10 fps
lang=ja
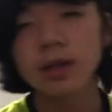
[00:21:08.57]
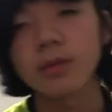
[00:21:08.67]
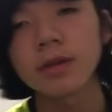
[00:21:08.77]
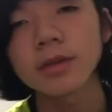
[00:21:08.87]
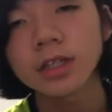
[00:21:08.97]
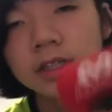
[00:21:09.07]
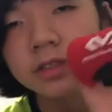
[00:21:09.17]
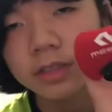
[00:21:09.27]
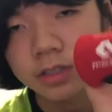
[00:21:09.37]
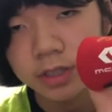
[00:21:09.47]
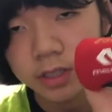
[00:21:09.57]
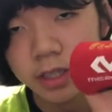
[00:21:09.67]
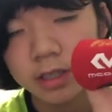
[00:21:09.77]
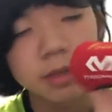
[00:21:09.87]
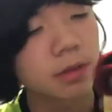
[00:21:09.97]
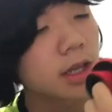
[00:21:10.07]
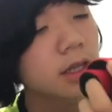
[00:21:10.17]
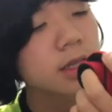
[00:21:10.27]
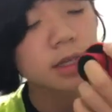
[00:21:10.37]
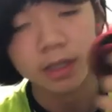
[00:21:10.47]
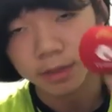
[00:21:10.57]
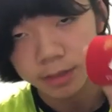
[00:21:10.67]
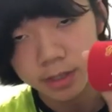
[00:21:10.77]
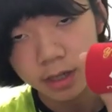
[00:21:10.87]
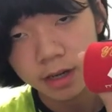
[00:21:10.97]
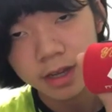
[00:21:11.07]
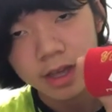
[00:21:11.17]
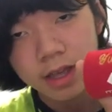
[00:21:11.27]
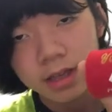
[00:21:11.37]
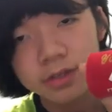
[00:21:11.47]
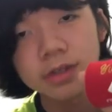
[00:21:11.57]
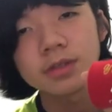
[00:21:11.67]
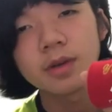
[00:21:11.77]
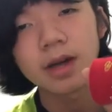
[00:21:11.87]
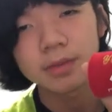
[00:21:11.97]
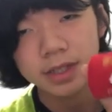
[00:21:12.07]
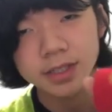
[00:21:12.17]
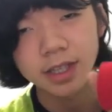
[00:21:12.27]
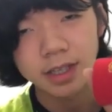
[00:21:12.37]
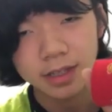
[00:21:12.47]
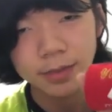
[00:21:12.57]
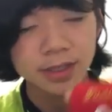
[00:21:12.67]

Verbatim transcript: もう山田哲人選手が使っているの大人気になりましたから、省略は省かせていただきま